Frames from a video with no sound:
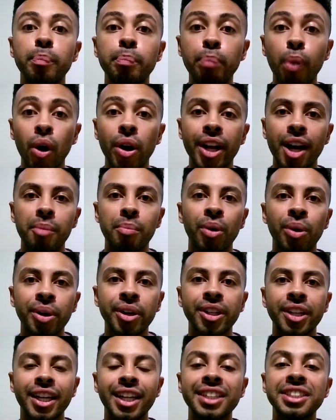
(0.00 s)
Por
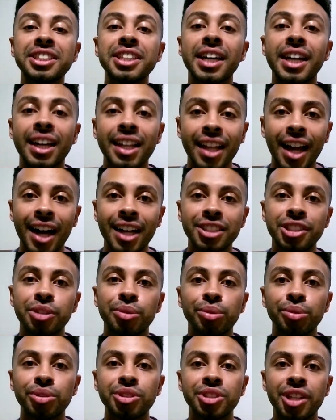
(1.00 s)
amor, esse
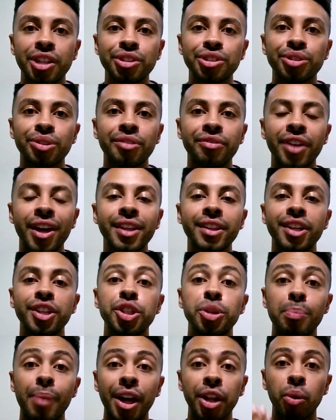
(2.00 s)
clássico dos anos 90
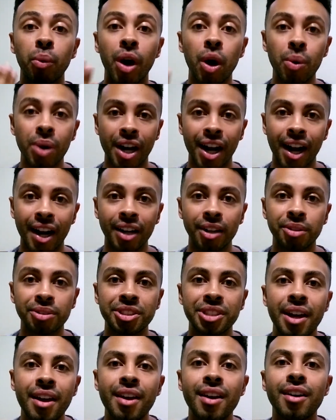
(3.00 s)
de Manuel
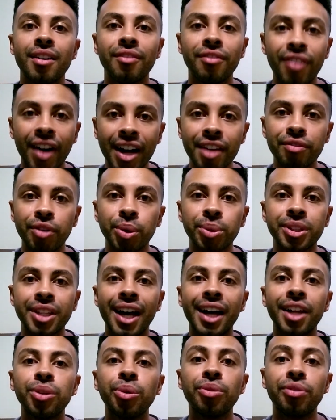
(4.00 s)
Carlos vai
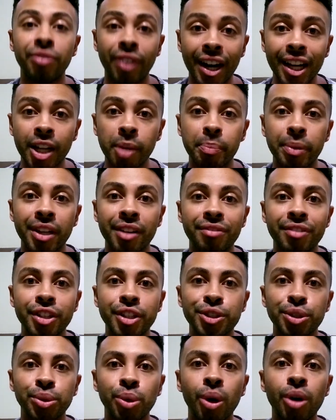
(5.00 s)
voltar no Vale a Pena Ver
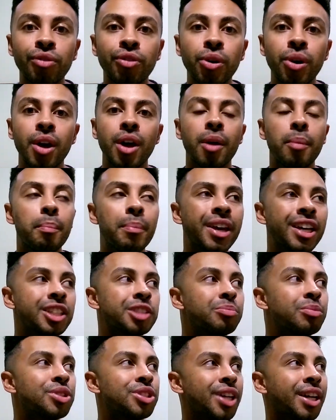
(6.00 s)
de novo,
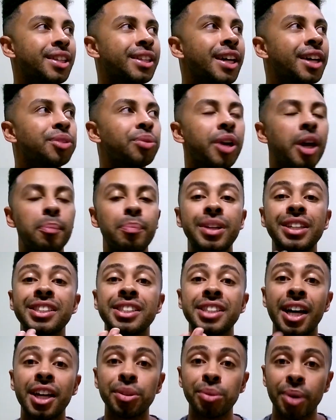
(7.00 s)
mesmo já tendo
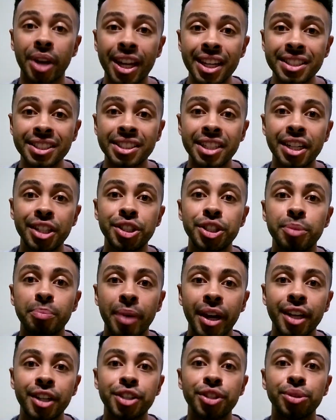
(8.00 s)
reprisado
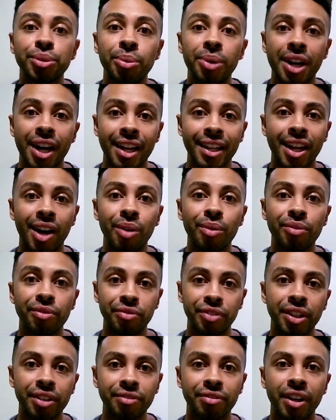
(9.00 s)
recentemente no canal
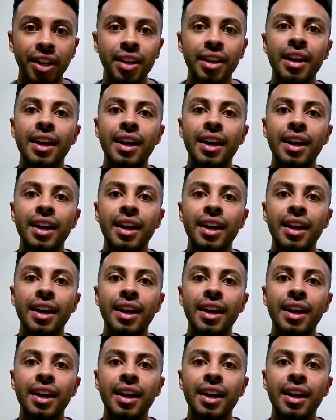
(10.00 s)
Viva.